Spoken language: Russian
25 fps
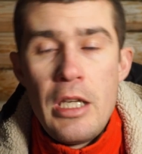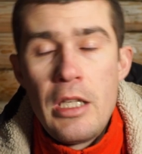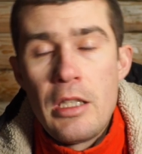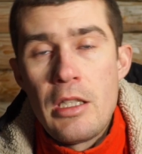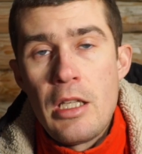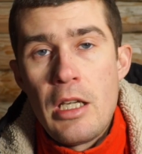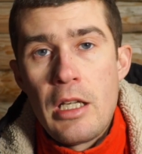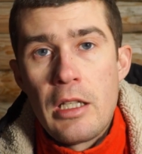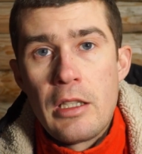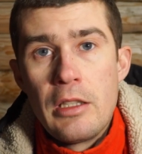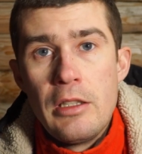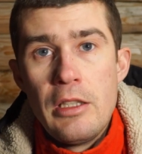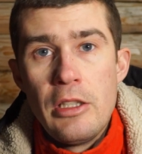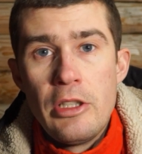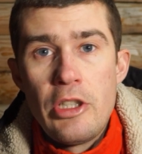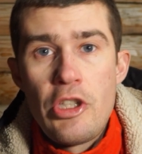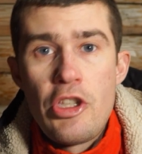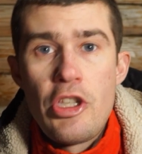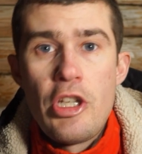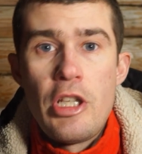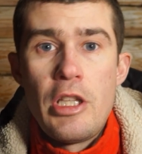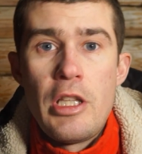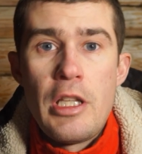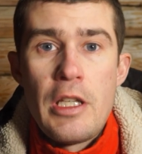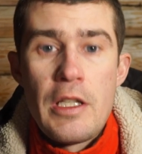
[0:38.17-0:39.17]
Итак, для
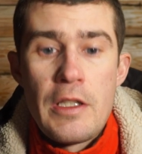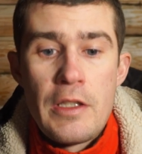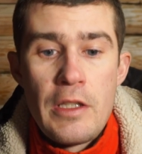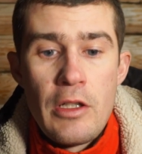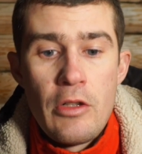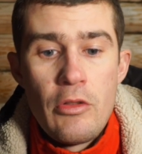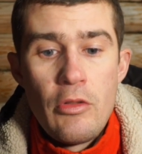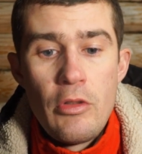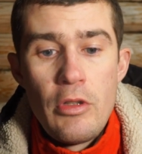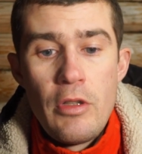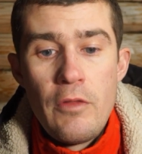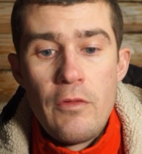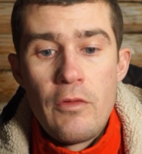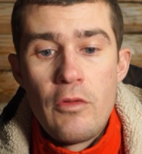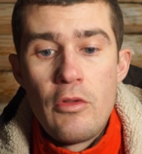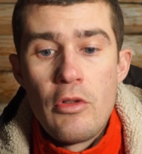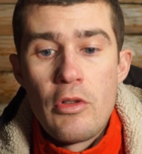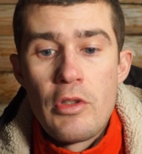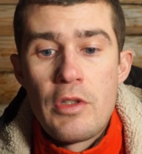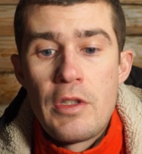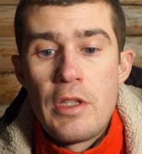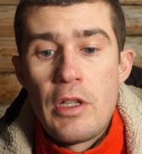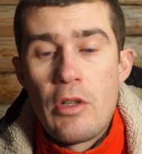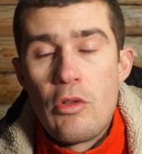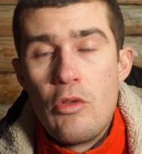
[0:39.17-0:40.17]
начала заходим в
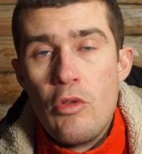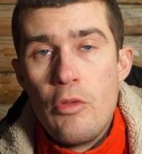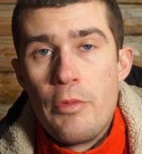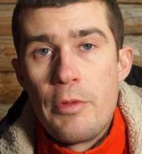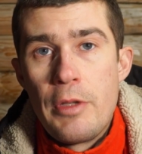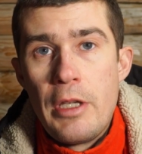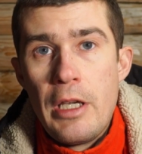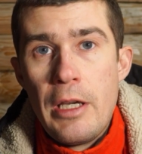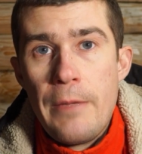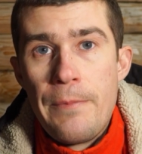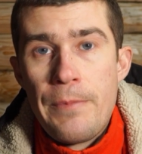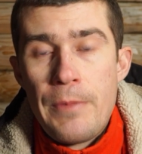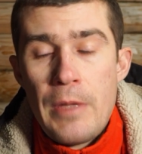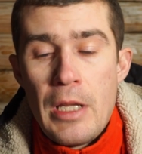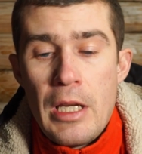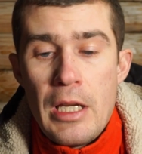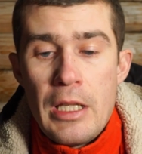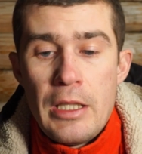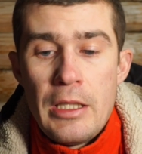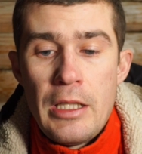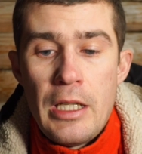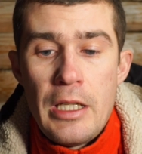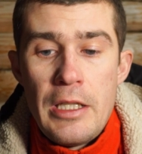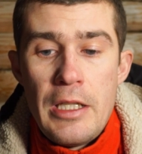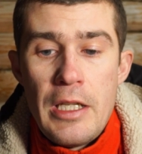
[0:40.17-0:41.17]
госзакупки.
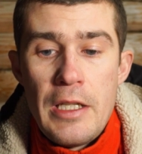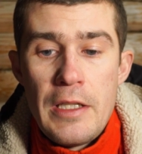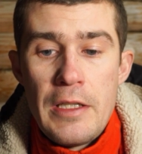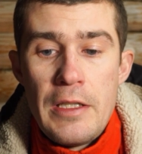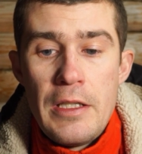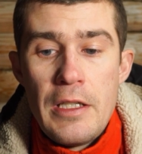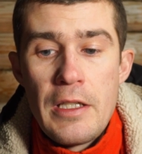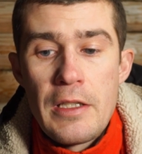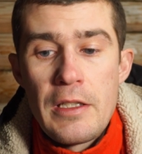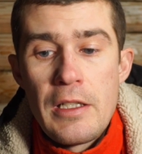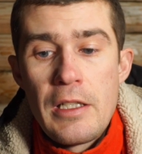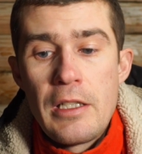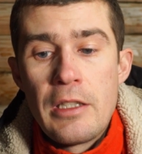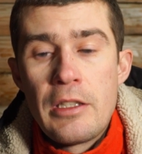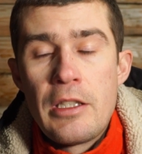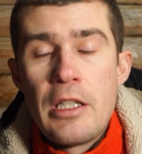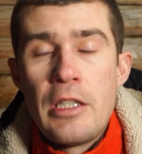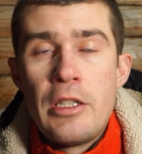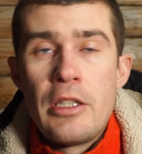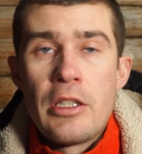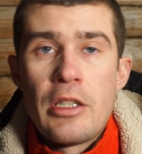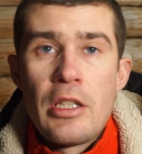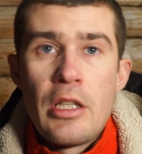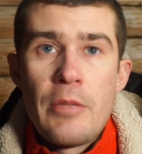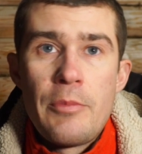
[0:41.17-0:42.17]
Да, есть несколько
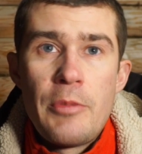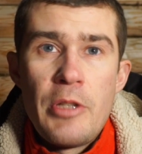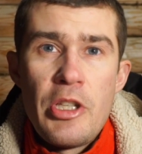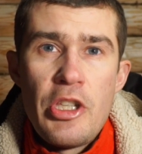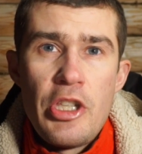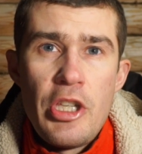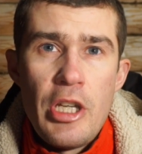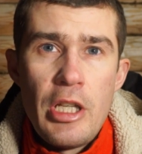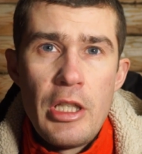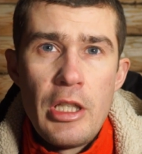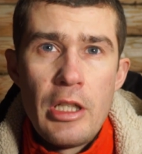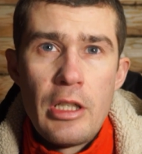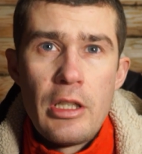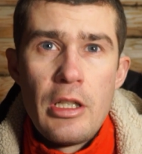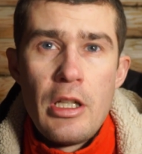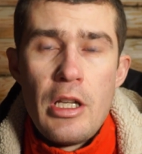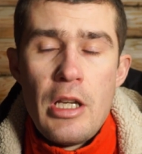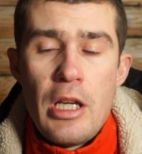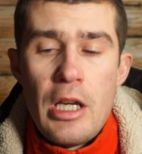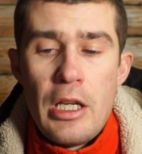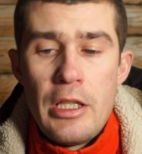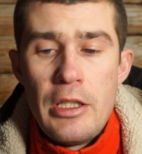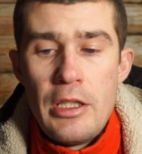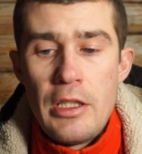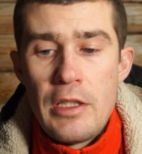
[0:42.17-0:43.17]
тендерных площадок,
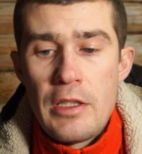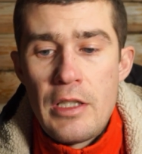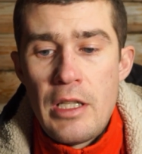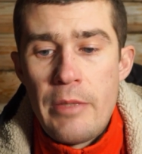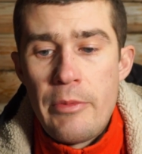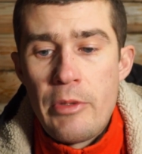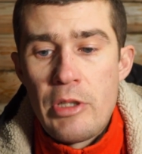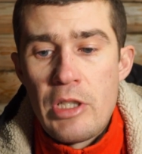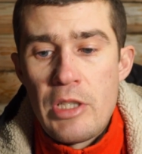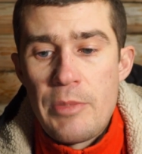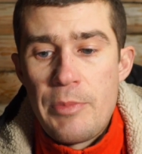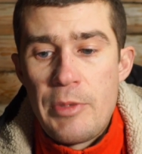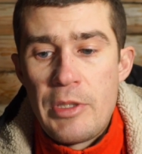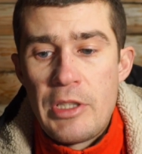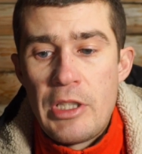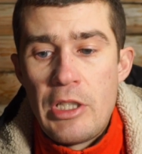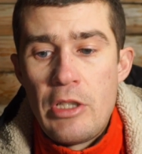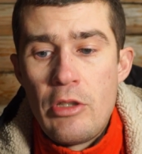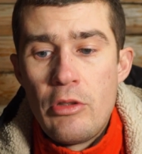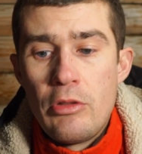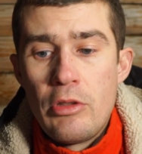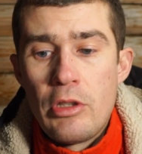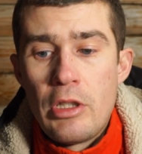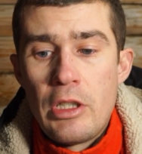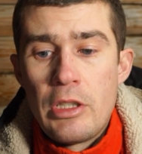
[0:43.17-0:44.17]
одни из самых
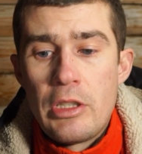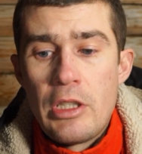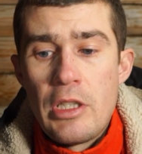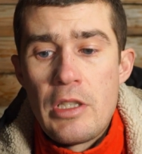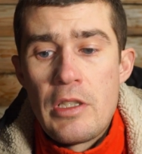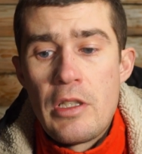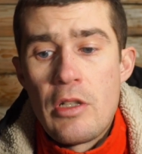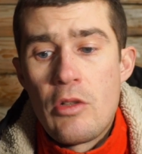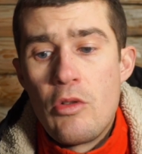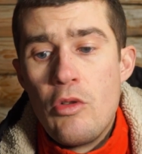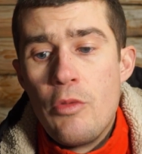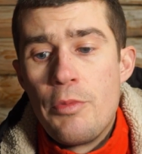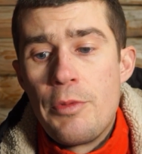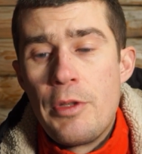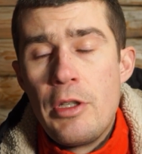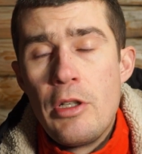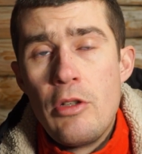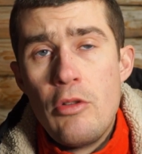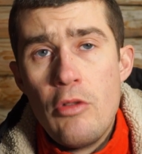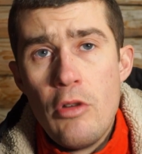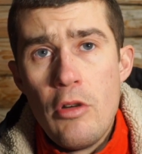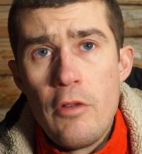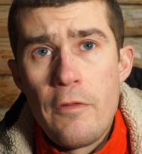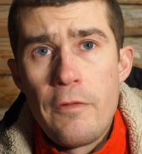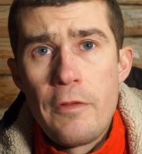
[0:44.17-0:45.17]
распространенных это закупки
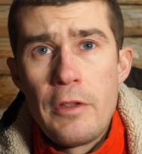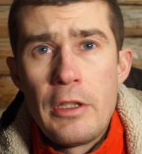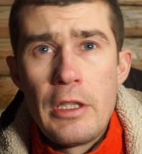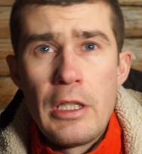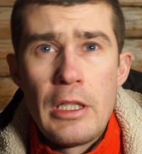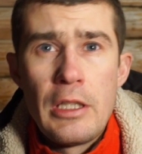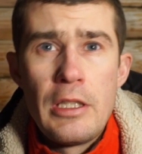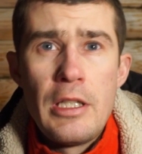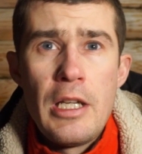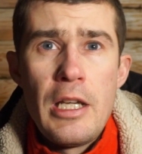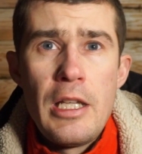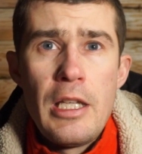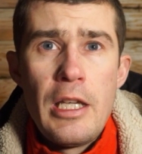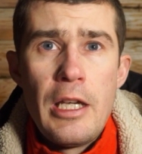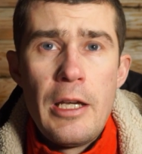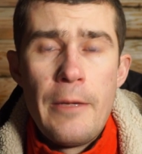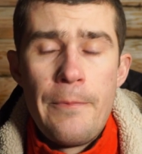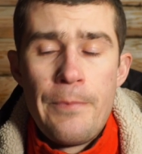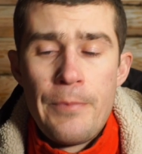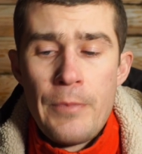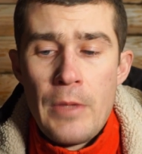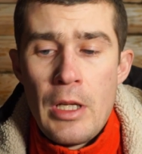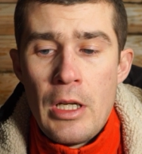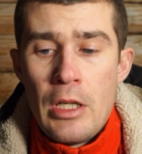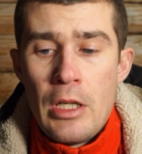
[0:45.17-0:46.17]
ГОВ и так далее.